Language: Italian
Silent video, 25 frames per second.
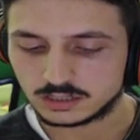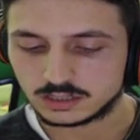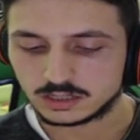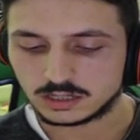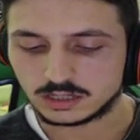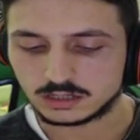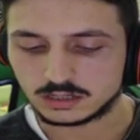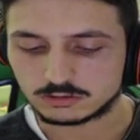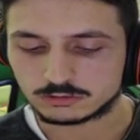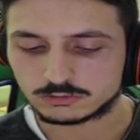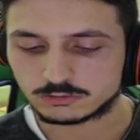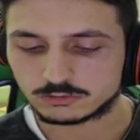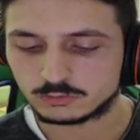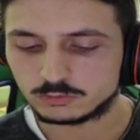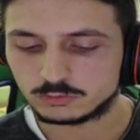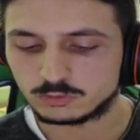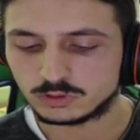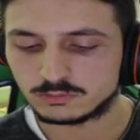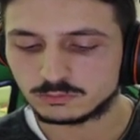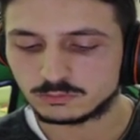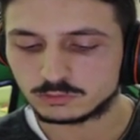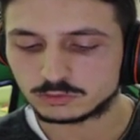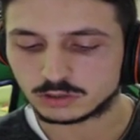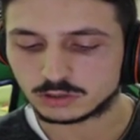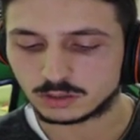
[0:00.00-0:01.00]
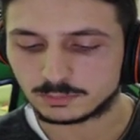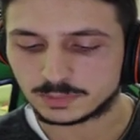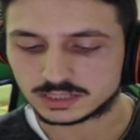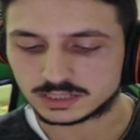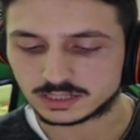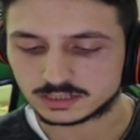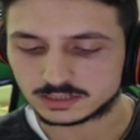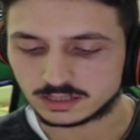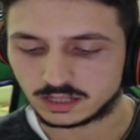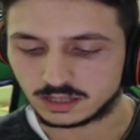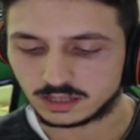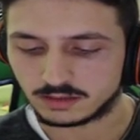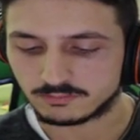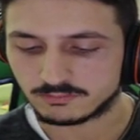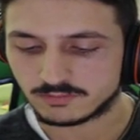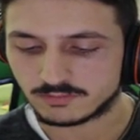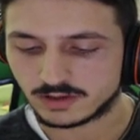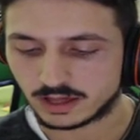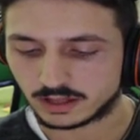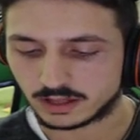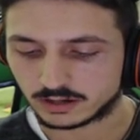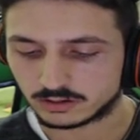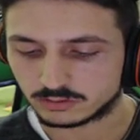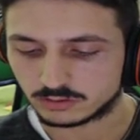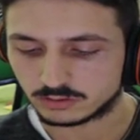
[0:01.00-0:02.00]
il sogno avuto a metà
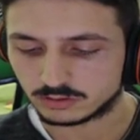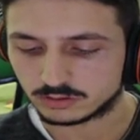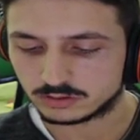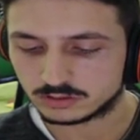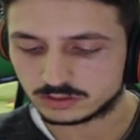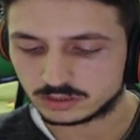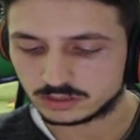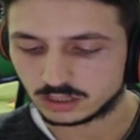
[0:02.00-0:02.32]
dell'inverno